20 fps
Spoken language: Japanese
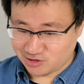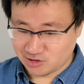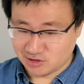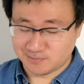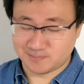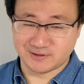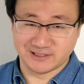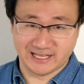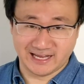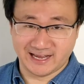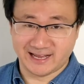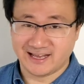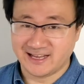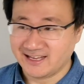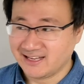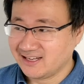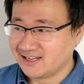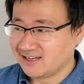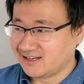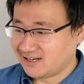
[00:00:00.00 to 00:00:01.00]
グループで、
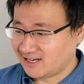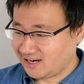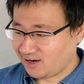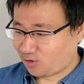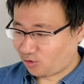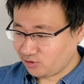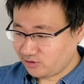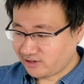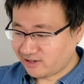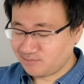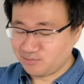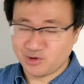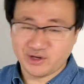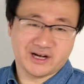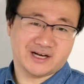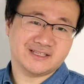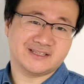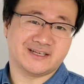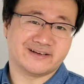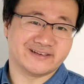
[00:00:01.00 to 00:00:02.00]
こんなに盛り
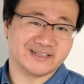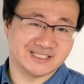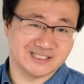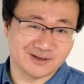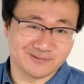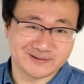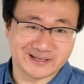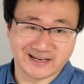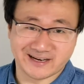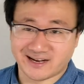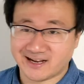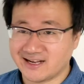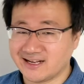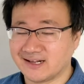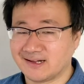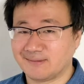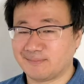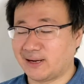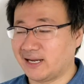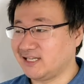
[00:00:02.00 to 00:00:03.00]
上がってるんですよ、みたいな。
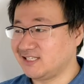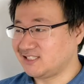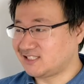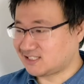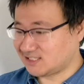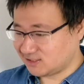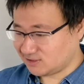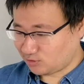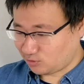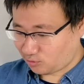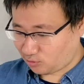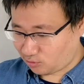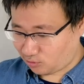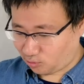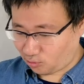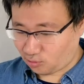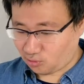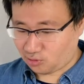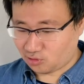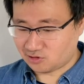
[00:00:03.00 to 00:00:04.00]
毎日報
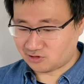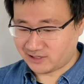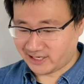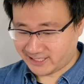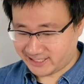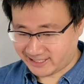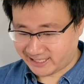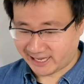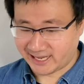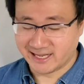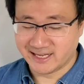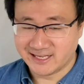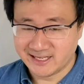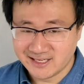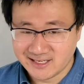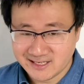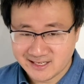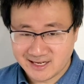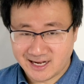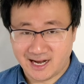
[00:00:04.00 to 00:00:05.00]
告が来て、
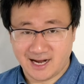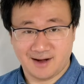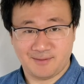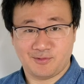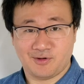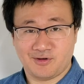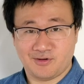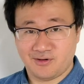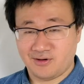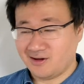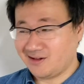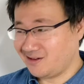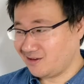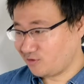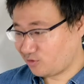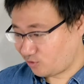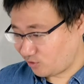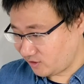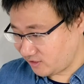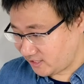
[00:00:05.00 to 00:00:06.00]
ああ、もう、
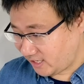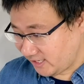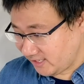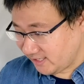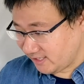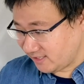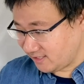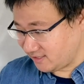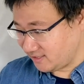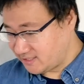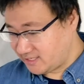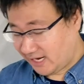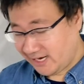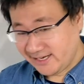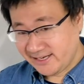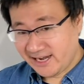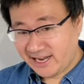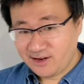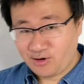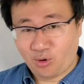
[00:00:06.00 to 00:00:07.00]
これやん、や
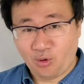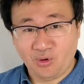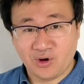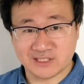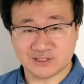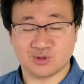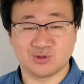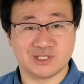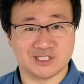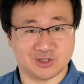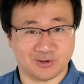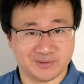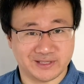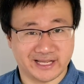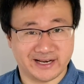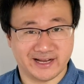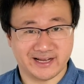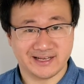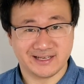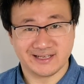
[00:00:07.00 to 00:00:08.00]
んない方が損でしょ、み
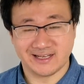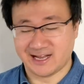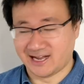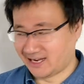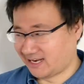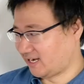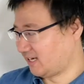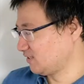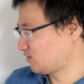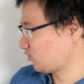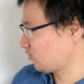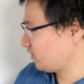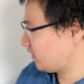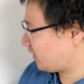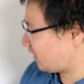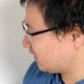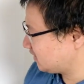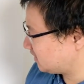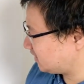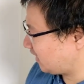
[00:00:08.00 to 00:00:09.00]
たいな。はい。そん
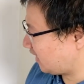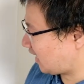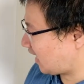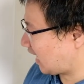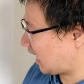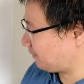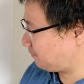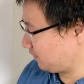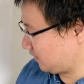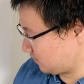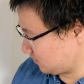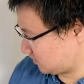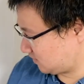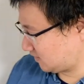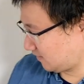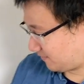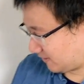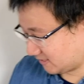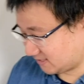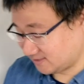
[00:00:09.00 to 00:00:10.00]
な感じでアピールを
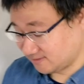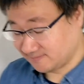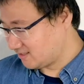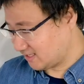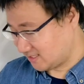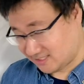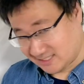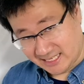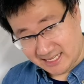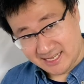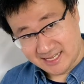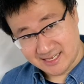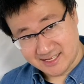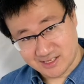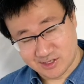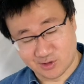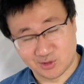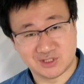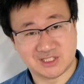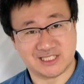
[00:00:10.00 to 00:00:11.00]
してます。です
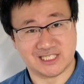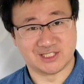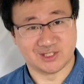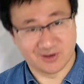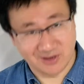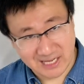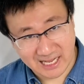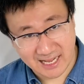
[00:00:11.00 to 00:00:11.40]
ね。よろしいでしょう